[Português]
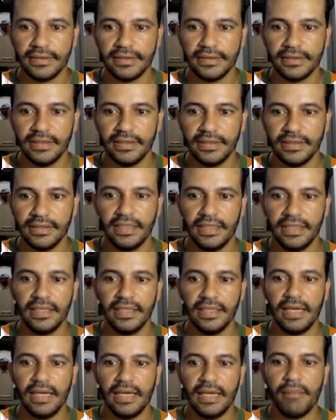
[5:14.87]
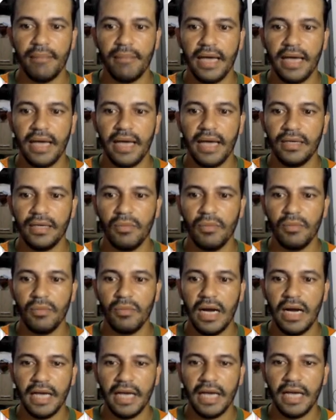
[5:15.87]
ela abarca uma
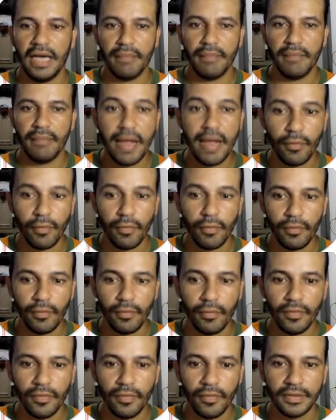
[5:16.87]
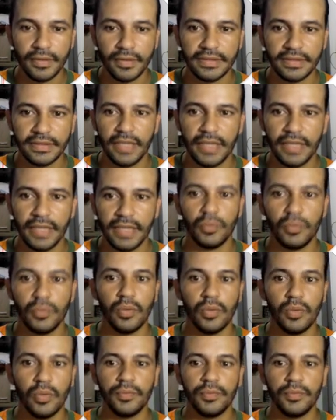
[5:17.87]
área maior, certo? O
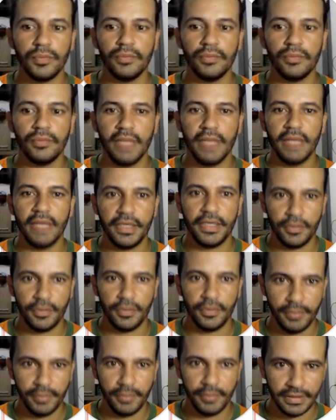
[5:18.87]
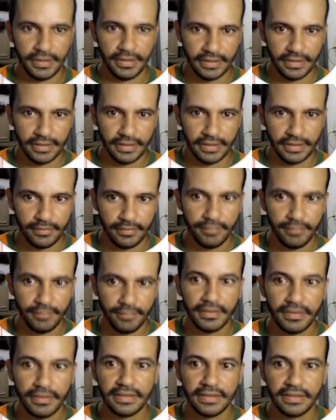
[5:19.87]
Golfo do México, por exemplo,
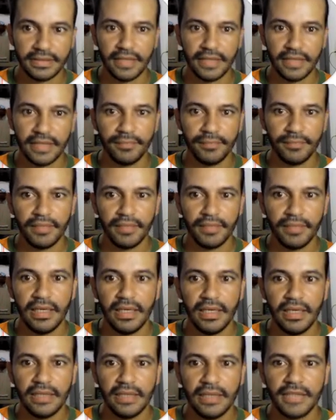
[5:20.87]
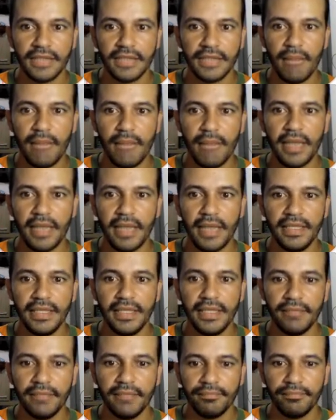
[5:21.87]
certo? Já a Bahia,
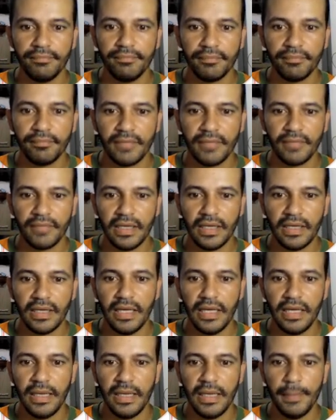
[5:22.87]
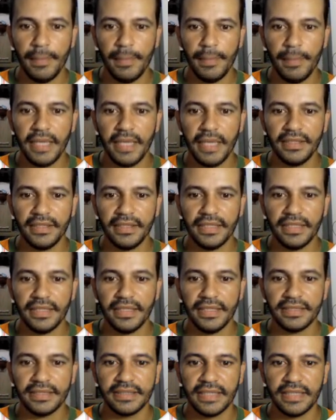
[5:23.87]
é, média, né, essa
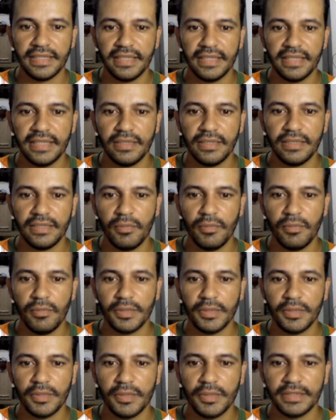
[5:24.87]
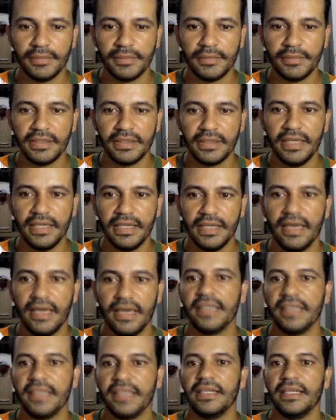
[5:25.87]
entrada, né, como exemplo aqui a,
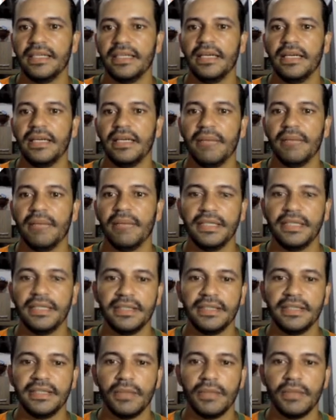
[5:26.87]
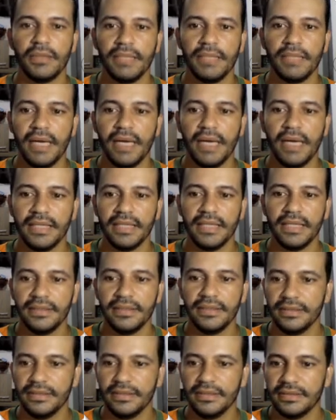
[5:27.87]
é a Bahia de Guanabara,
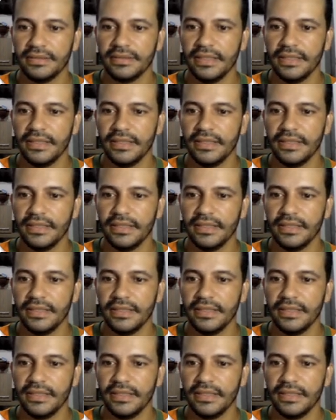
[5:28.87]
certo?